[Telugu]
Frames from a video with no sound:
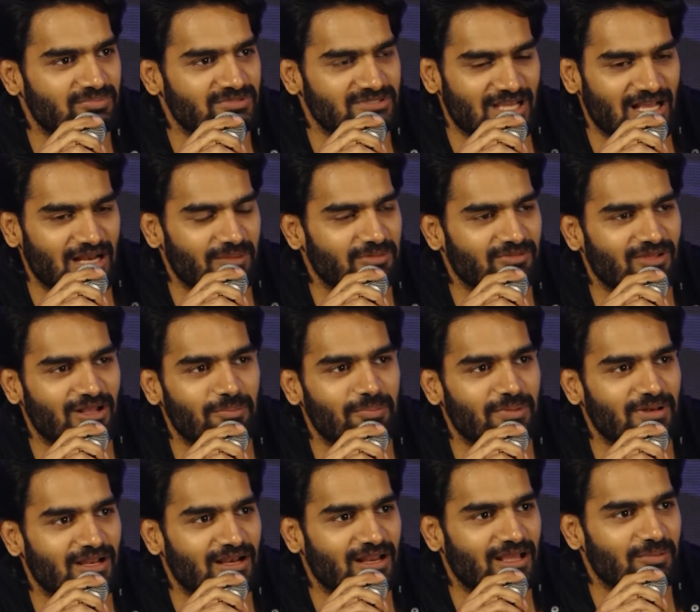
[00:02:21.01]
చాలామంది వాళ్ళ
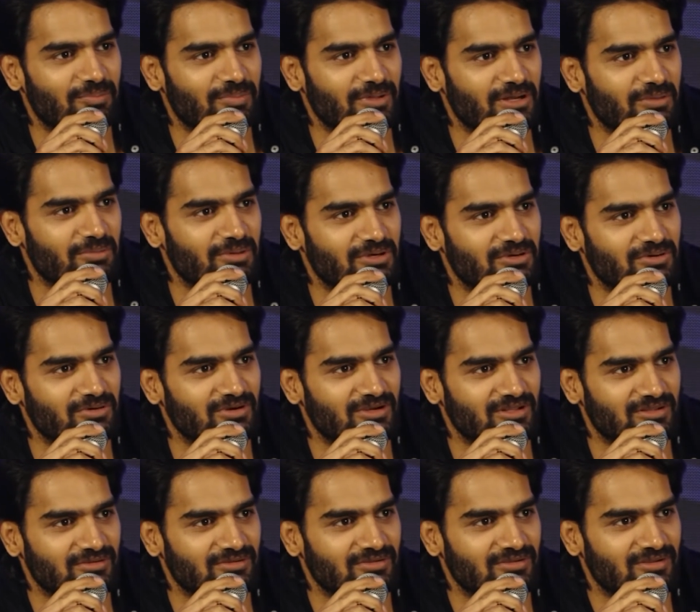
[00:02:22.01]
పిల్లలకి ఆ పేరు
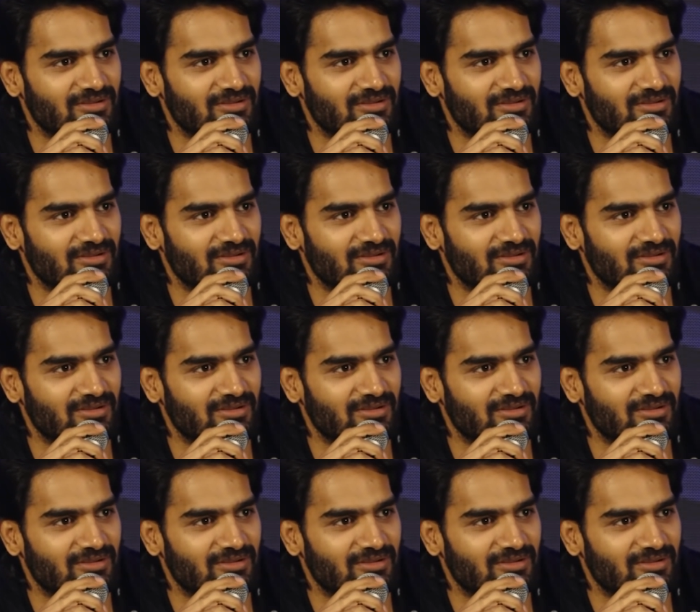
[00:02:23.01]
పెట్టుకుంటారు